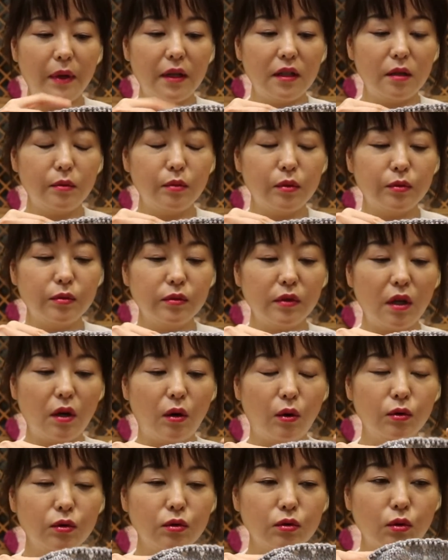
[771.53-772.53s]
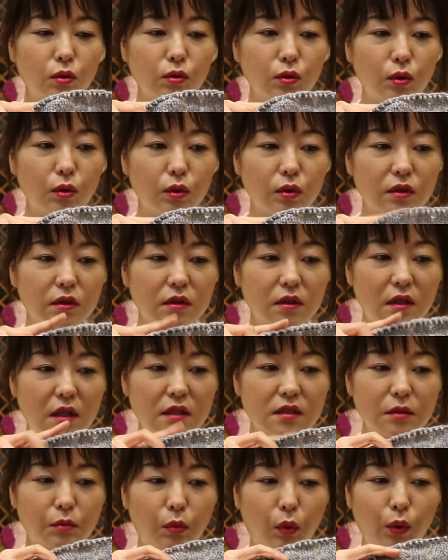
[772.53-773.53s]
패널 부분에 어느 정도로
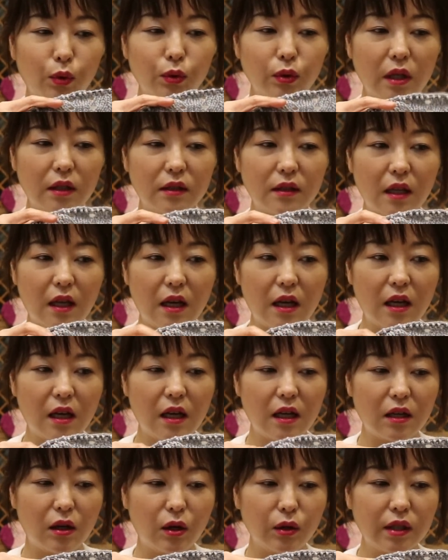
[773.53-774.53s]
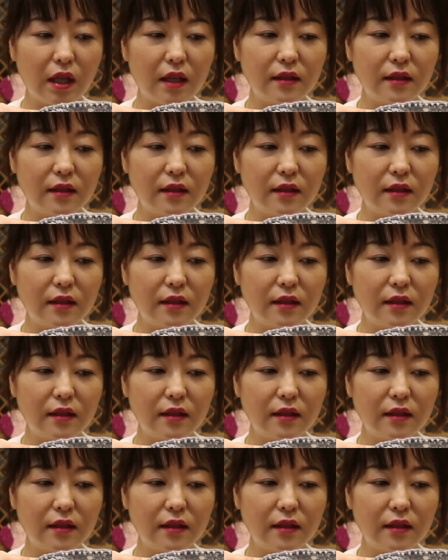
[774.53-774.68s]
늘어날지 모르겠다 어,